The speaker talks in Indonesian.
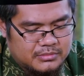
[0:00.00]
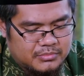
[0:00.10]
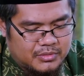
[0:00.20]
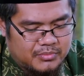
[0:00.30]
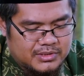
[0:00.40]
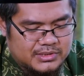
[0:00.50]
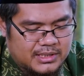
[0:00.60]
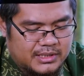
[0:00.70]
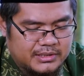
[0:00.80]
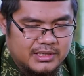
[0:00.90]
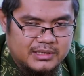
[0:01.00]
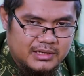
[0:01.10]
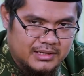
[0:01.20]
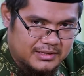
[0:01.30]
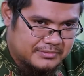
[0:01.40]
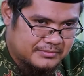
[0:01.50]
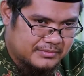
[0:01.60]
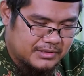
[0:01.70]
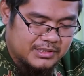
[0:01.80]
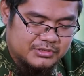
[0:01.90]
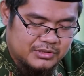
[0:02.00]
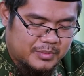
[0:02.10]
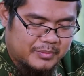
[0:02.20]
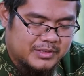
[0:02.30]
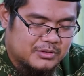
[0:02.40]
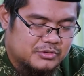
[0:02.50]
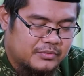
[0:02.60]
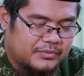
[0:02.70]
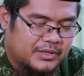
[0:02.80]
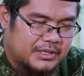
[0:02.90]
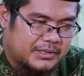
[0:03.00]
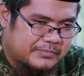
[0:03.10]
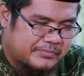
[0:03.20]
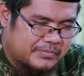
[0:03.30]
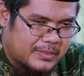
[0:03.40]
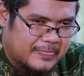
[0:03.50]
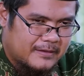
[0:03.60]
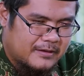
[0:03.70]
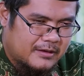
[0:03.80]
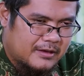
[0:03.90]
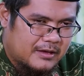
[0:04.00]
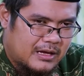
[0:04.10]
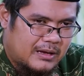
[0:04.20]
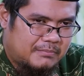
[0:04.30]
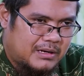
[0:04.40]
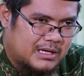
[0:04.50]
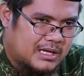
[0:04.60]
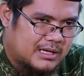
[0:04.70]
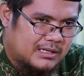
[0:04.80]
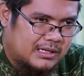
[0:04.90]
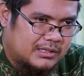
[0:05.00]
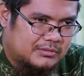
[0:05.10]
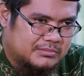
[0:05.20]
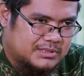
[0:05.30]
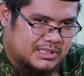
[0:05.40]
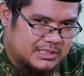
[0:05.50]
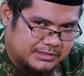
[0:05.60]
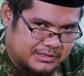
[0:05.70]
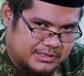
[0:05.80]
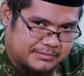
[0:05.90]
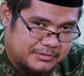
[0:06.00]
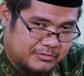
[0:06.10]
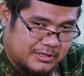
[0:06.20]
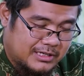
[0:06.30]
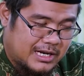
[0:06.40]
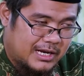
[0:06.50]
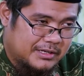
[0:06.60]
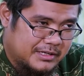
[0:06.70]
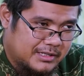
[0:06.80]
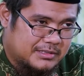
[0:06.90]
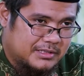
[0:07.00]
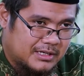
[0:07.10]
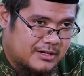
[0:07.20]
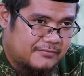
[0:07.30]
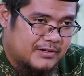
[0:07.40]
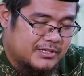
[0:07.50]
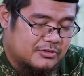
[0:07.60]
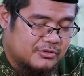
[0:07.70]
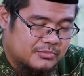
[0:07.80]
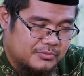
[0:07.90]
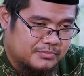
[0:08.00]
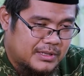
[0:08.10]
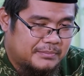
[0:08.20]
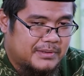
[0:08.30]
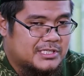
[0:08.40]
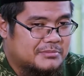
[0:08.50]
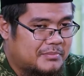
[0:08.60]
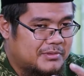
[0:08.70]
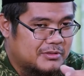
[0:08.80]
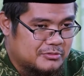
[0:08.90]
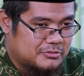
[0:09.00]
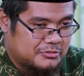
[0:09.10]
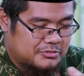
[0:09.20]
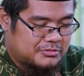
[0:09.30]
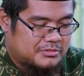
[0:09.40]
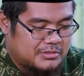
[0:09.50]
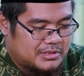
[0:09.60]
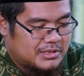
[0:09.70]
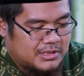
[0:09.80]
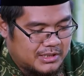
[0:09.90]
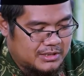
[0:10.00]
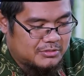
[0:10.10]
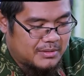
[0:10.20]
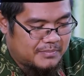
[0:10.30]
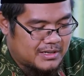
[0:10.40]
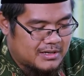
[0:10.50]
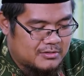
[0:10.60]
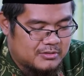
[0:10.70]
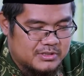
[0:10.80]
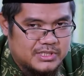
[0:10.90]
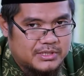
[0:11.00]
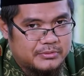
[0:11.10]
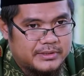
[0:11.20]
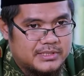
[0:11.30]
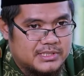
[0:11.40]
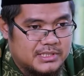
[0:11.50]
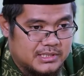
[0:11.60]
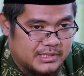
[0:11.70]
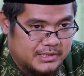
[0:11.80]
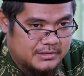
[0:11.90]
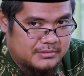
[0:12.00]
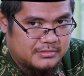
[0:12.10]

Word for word: permasalahannya adalah ini juga permasalahan usul fikih nih. Apakah kalau misalnya kita menemukan ayat yang lafalnya umum tapi sebabnya khusus, itu apakah konsekuensinya